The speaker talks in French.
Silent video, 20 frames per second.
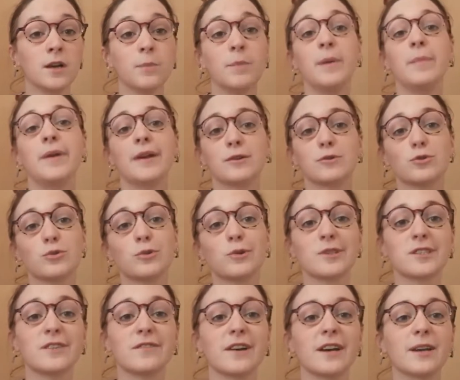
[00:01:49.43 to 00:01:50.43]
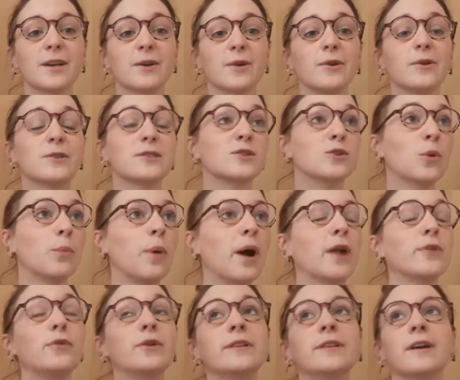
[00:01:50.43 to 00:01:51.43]
Mais bien sûr, c'est vrai que si on
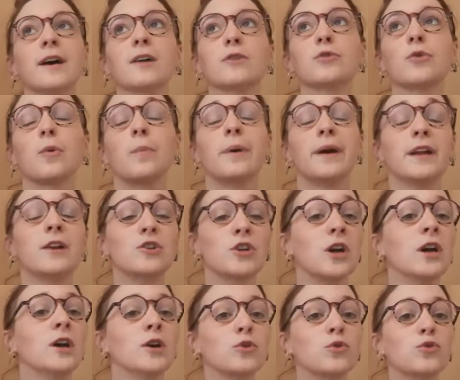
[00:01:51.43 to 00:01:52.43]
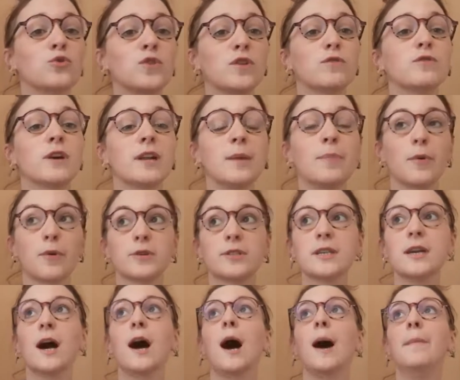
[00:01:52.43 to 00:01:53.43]
parle de littérature belge, tout de suite vous allez
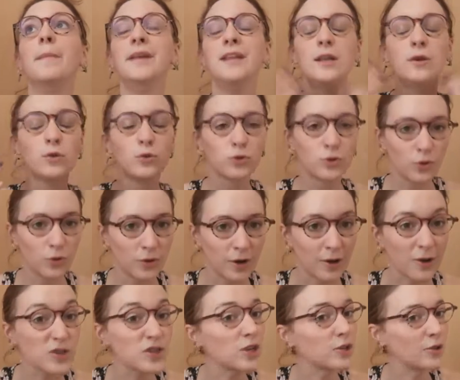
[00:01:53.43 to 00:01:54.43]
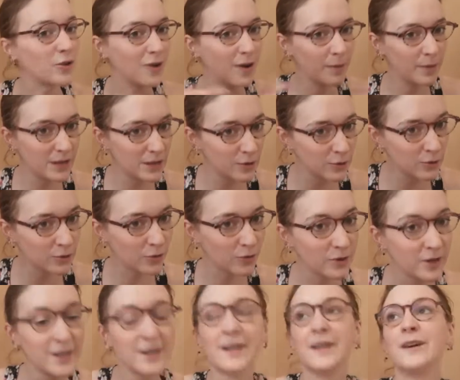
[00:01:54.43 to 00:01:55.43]
penser à Amélie Nothomb. Alors j'adore Amélie
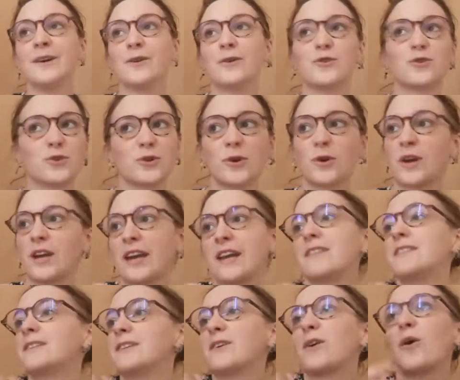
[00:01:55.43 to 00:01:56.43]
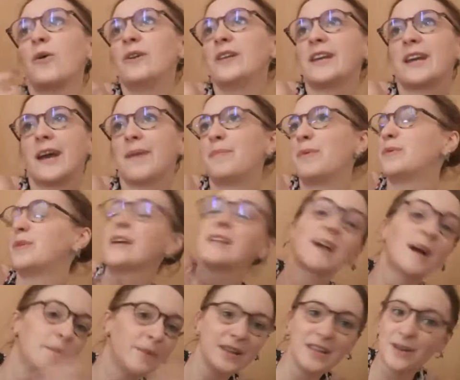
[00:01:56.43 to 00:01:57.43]
Nothomb, euh, je critique, chroniquerai
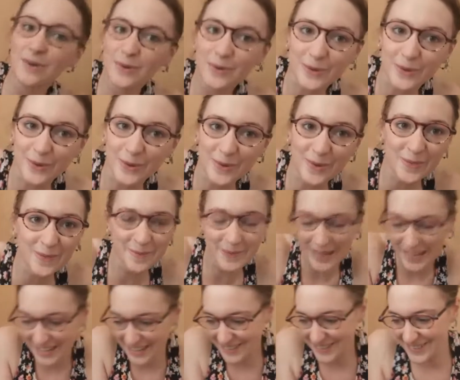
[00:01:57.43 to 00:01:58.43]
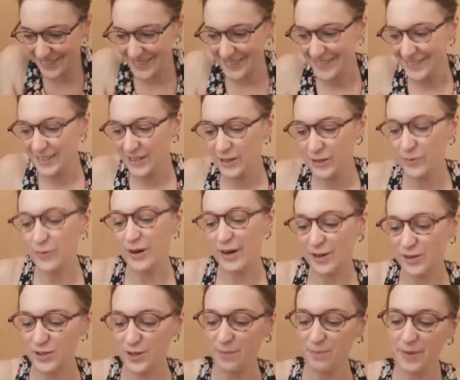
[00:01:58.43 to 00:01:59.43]
peut-être Amélie Nothomb, mais euh,
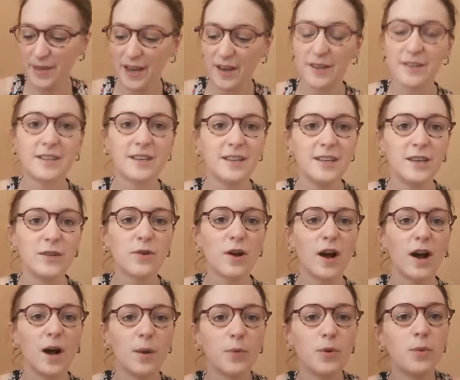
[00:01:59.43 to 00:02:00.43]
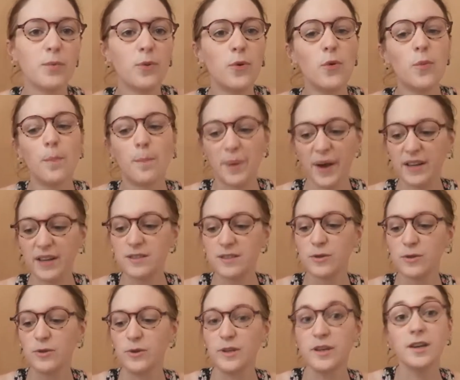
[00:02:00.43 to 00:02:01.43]
voilà, j'aime bien des livres un peu plus
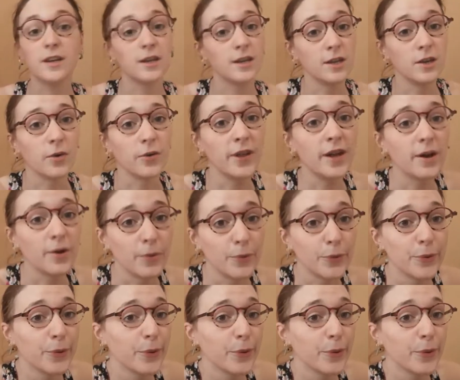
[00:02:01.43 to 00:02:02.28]
particuliers et il y en a euh,